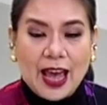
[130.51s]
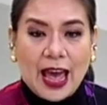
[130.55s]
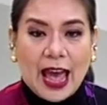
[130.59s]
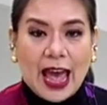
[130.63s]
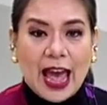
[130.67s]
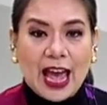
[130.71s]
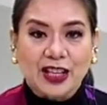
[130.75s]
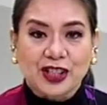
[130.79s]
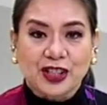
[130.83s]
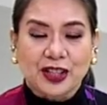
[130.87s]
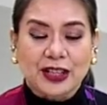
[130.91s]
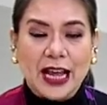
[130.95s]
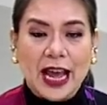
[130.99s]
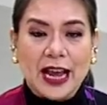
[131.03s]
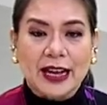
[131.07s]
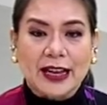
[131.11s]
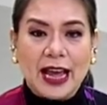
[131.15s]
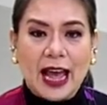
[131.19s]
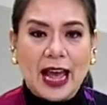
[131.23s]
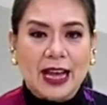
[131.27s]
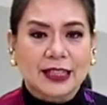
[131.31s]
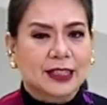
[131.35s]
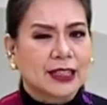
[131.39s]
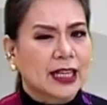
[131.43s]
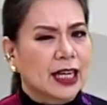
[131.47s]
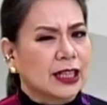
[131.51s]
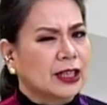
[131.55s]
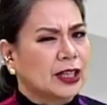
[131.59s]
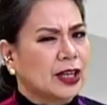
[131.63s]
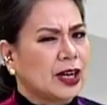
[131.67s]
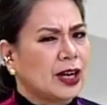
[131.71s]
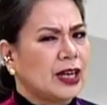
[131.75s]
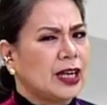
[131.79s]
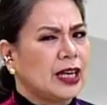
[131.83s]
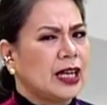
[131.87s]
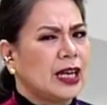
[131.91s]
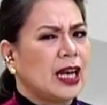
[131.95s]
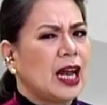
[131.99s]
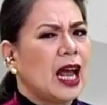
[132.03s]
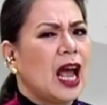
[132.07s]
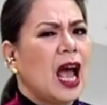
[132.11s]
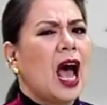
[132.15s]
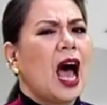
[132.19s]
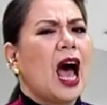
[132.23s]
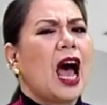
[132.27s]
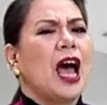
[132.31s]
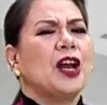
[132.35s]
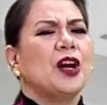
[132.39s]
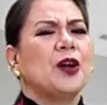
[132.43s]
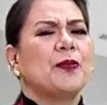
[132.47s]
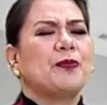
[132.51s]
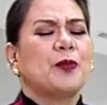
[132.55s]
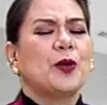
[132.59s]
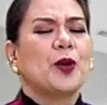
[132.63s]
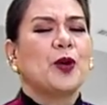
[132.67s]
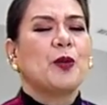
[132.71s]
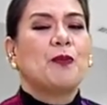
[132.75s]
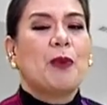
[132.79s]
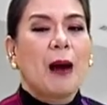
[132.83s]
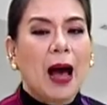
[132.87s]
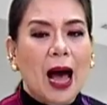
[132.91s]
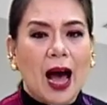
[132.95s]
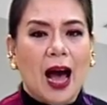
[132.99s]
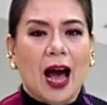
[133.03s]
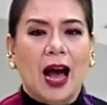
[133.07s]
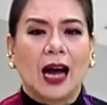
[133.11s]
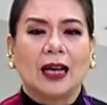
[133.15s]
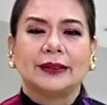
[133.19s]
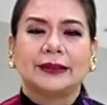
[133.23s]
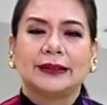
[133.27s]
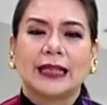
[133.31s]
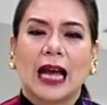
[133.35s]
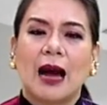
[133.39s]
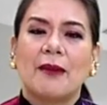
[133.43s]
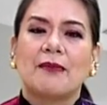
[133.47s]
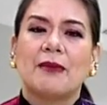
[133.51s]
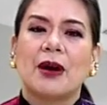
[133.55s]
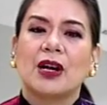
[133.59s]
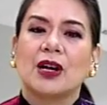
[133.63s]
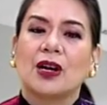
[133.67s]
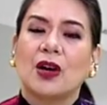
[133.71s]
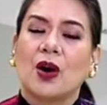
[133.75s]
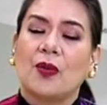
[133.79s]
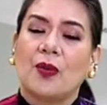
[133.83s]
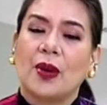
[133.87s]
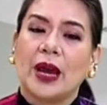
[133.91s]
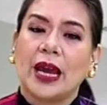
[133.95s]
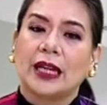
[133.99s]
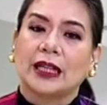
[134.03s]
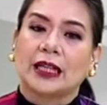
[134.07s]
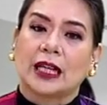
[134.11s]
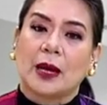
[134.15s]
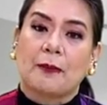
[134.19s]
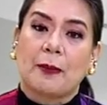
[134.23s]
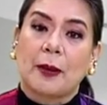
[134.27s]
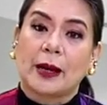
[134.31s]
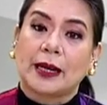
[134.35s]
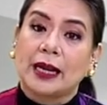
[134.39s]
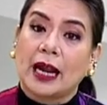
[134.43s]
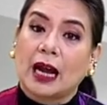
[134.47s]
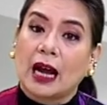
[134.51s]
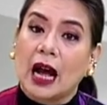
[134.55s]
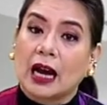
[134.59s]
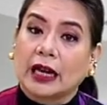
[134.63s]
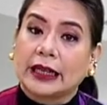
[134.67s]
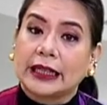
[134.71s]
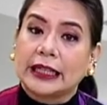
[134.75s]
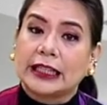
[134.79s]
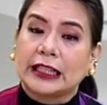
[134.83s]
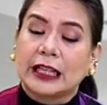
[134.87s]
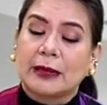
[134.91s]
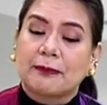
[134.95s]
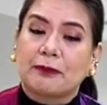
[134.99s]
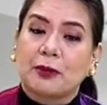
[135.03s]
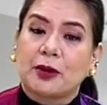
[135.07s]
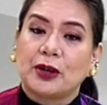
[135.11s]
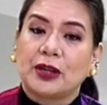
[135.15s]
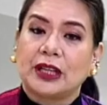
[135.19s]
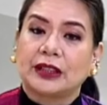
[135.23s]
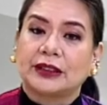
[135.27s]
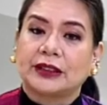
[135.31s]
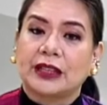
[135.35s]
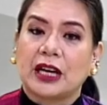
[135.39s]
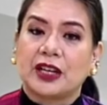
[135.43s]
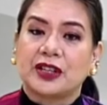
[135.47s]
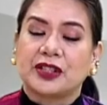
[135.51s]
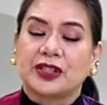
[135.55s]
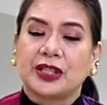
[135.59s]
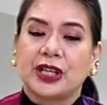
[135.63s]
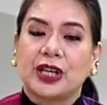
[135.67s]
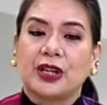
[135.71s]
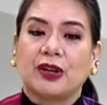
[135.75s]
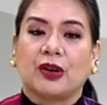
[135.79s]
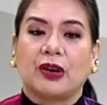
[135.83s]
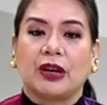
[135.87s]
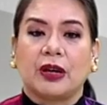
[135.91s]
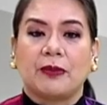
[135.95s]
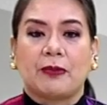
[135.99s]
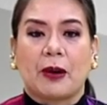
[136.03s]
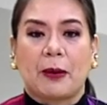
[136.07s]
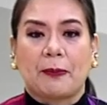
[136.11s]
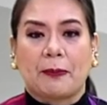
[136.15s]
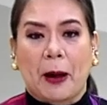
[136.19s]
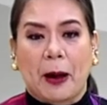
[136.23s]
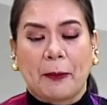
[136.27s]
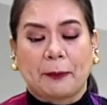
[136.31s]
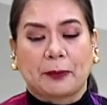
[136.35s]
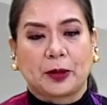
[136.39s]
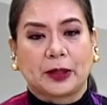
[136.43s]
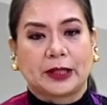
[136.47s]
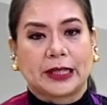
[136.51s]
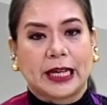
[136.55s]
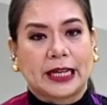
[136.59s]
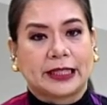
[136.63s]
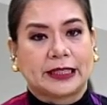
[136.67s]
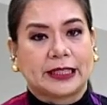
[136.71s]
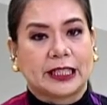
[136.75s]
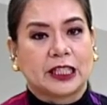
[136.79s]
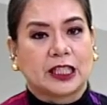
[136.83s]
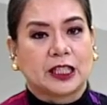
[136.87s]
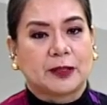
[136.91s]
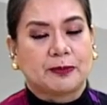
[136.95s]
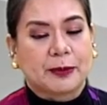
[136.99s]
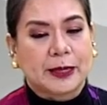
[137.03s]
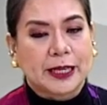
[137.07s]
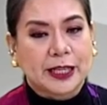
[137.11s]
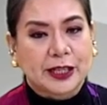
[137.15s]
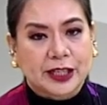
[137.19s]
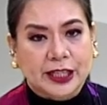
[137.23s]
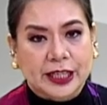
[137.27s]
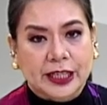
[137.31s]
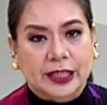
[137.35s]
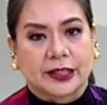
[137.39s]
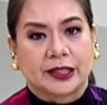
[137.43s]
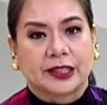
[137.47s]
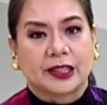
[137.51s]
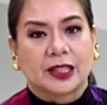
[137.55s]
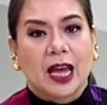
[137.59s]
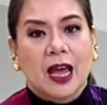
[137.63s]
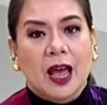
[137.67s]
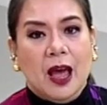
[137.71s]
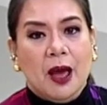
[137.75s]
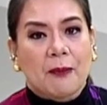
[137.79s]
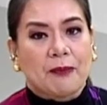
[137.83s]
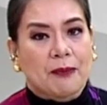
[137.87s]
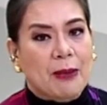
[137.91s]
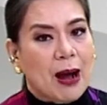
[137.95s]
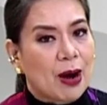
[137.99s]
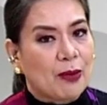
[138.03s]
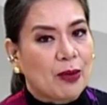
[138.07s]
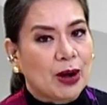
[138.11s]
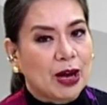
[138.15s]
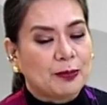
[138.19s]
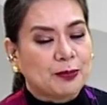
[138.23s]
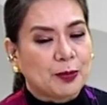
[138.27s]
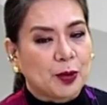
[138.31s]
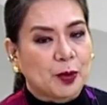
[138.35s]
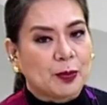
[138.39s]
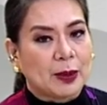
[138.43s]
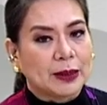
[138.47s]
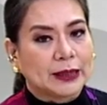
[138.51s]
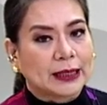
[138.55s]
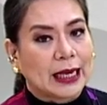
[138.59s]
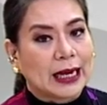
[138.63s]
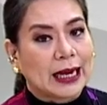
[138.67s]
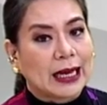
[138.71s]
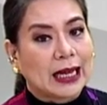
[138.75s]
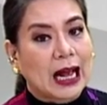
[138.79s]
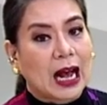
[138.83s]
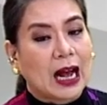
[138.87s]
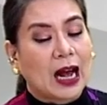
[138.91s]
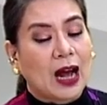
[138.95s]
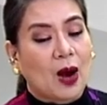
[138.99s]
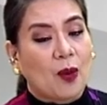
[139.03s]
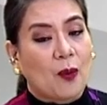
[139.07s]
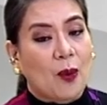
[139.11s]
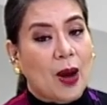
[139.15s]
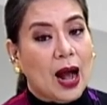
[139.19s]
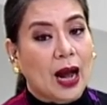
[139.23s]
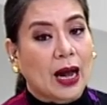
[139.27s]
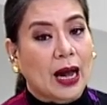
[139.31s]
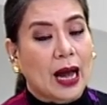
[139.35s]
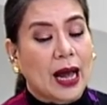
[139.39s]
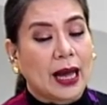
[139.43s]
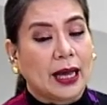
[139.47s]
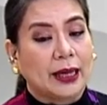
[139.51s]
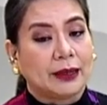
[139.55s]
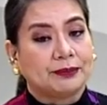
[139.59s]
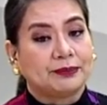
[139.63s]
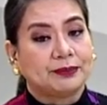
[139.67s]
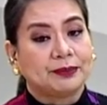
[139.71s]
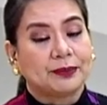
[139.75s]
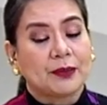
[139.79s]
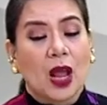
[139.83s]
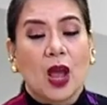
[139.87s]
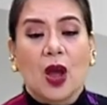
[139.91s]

Hashtag Ask Attorney, ano po ba ang tamang gawin kapag nakakita po ng tarsier o iba pang protected species? Bawal po ba talagang hawakan?